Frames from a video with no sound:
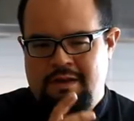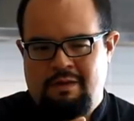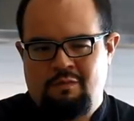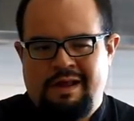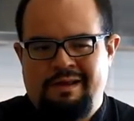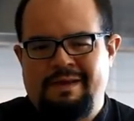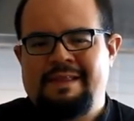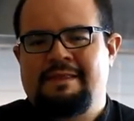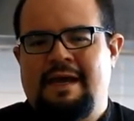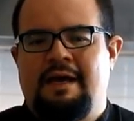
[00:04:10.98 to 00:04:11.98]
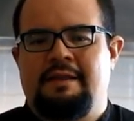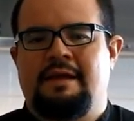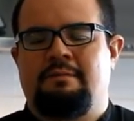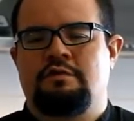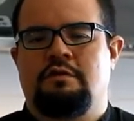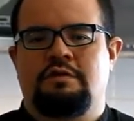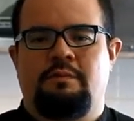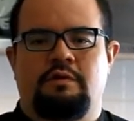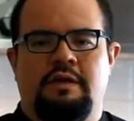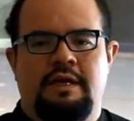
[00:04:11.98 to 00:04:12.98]
una, ventaja, digamos, que nos
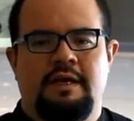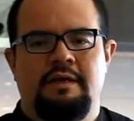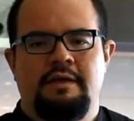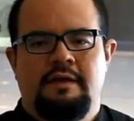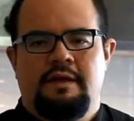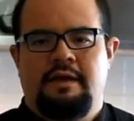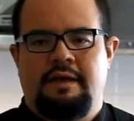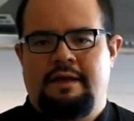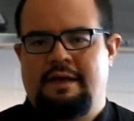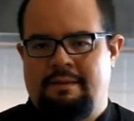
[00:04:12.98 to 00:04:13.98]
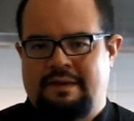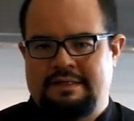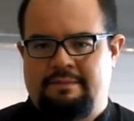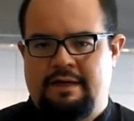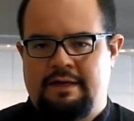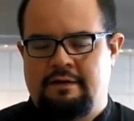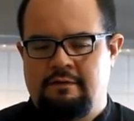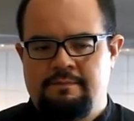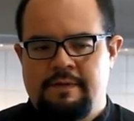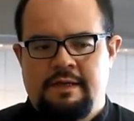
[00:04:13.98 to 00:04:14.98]
aportaría eh, la masa madre.
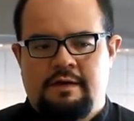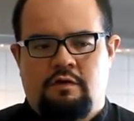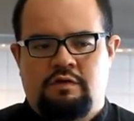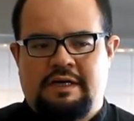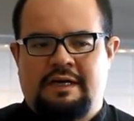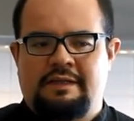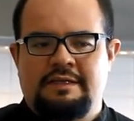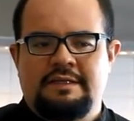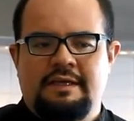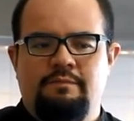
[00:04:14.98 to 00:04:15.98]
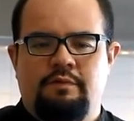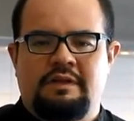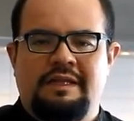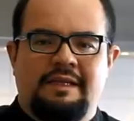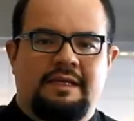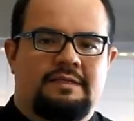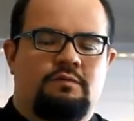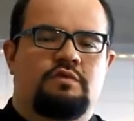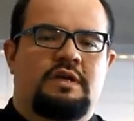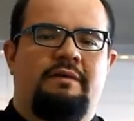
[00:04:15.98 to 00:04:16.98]
Otra característica importante y que se
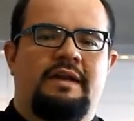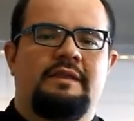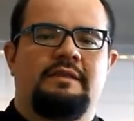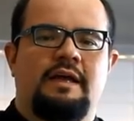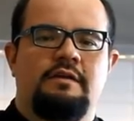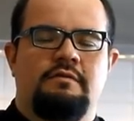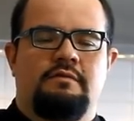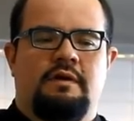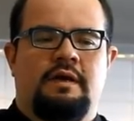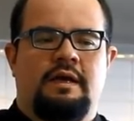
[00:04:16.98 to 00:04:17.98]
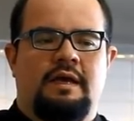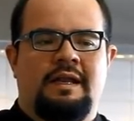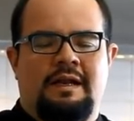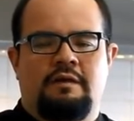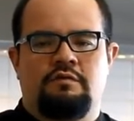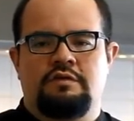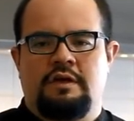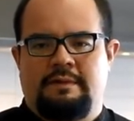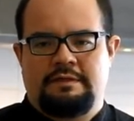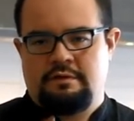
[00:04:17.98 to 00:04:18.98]
buscaba en antaño eh, era la
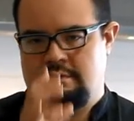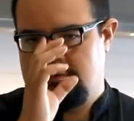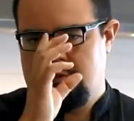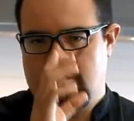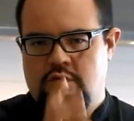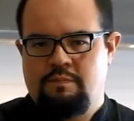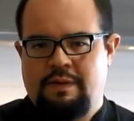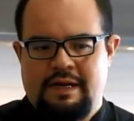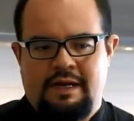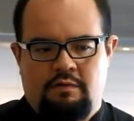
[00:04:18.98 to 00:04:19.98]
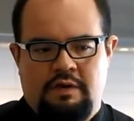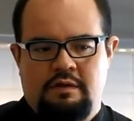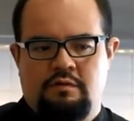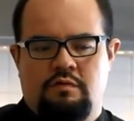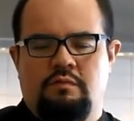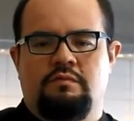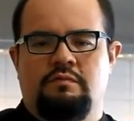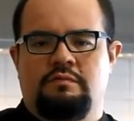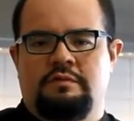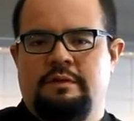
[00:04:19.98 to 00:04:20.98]
conservación. Un pan elaborado
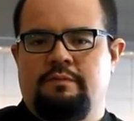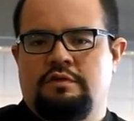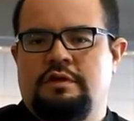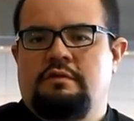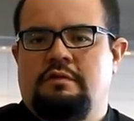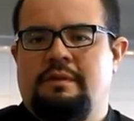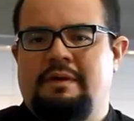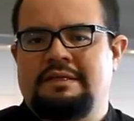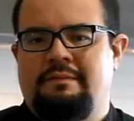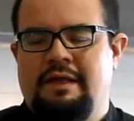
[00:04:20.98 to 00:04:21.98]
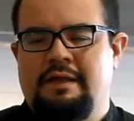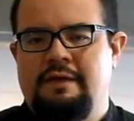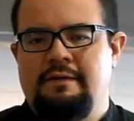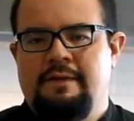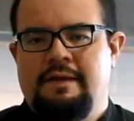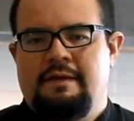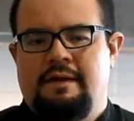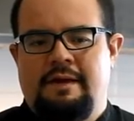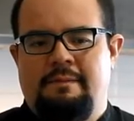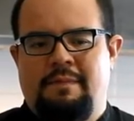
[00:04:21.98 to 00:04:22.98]
con 100% de masa madre
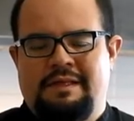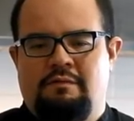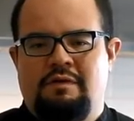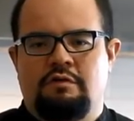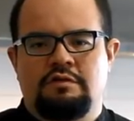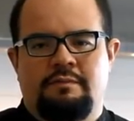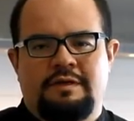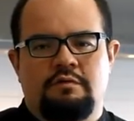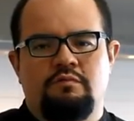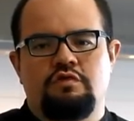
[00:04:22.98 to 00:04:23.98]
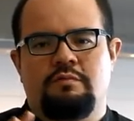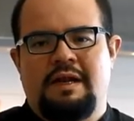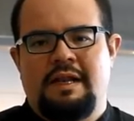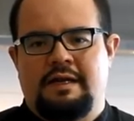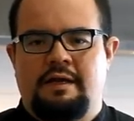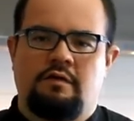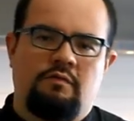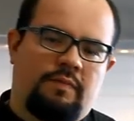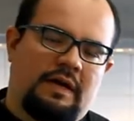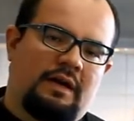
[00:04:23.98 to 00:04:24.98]
eh, va a tener una conservación mucho más larga que
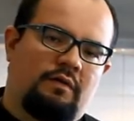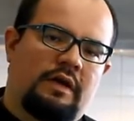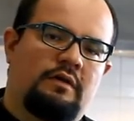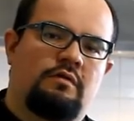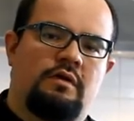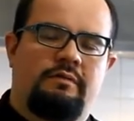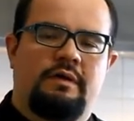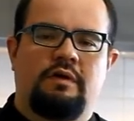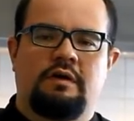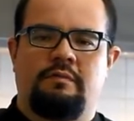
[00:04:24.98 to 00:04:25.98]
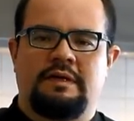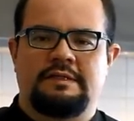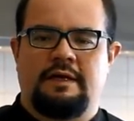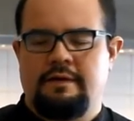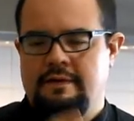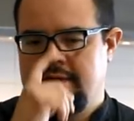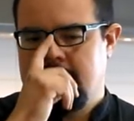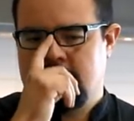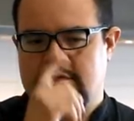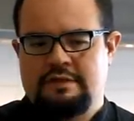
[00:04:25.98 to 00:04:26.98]
un pan elaborado con levadura comercial.
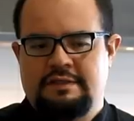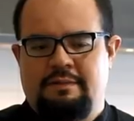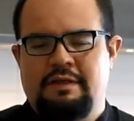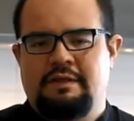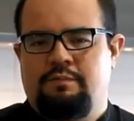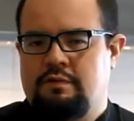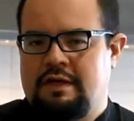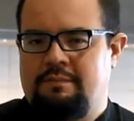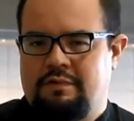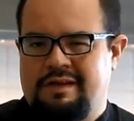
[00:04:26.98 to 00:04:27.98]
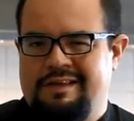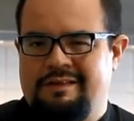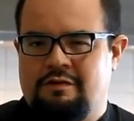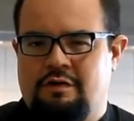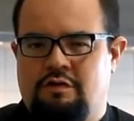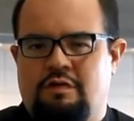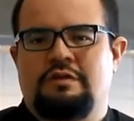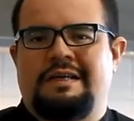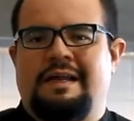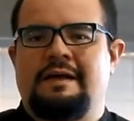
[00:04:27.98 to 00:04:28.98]
Eso es sencillamente ¿por porque dentro de toda
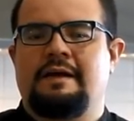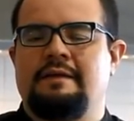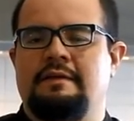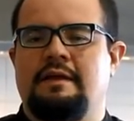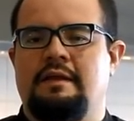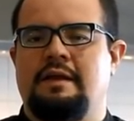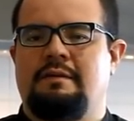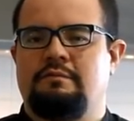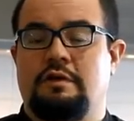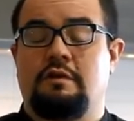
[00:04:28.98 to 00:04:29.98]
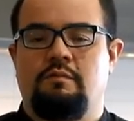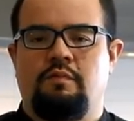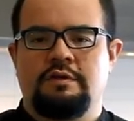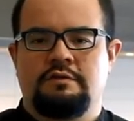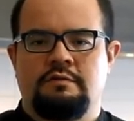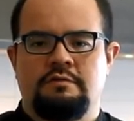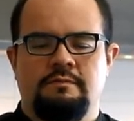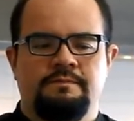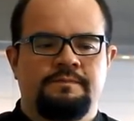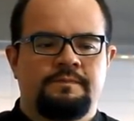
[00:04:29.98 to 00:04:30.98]
esa gran cantidad, digamos, de compuestos
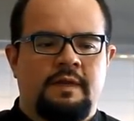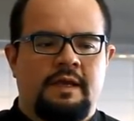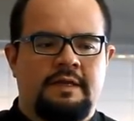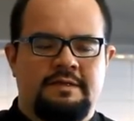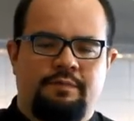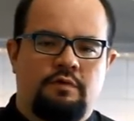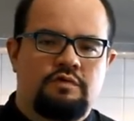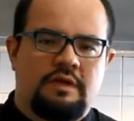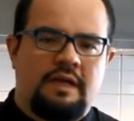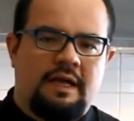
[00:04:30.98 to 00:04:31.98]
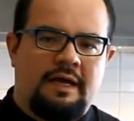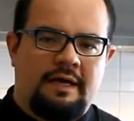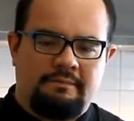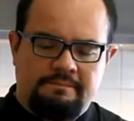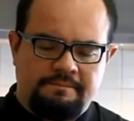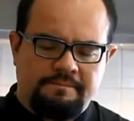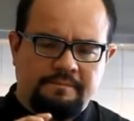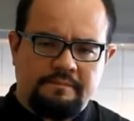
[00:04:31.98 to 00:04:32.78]
que se producen en la... Mm,